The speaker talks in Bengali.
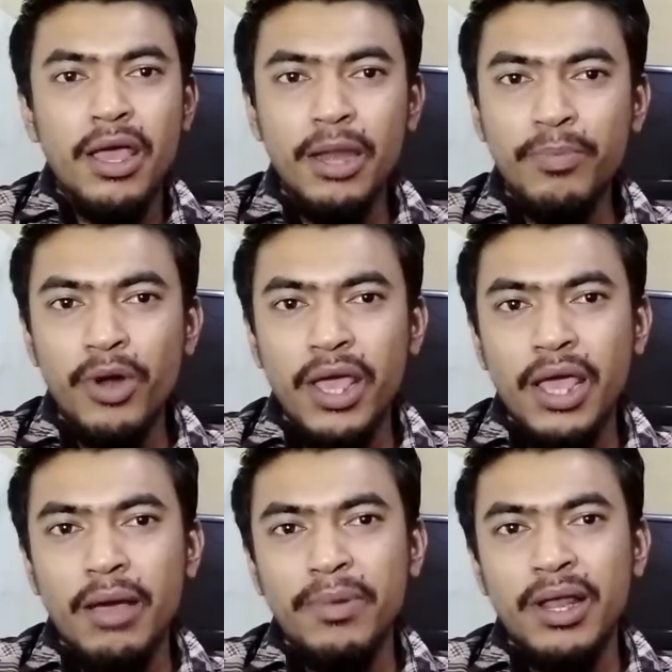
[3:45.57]
এরপরে
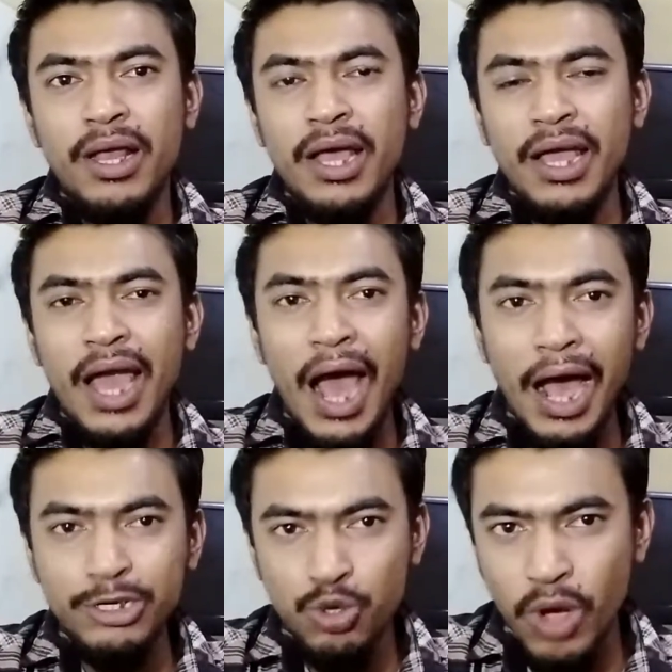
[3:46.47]
আপনার ঘা
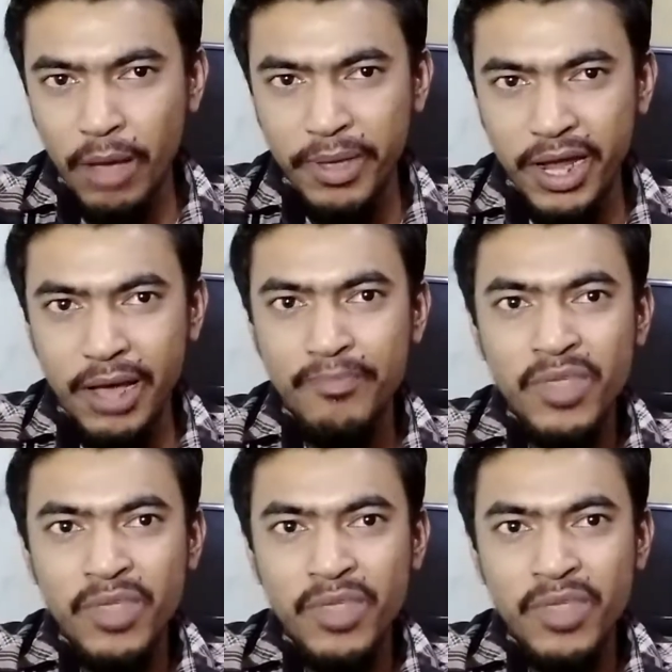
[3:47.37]
শুকাবে না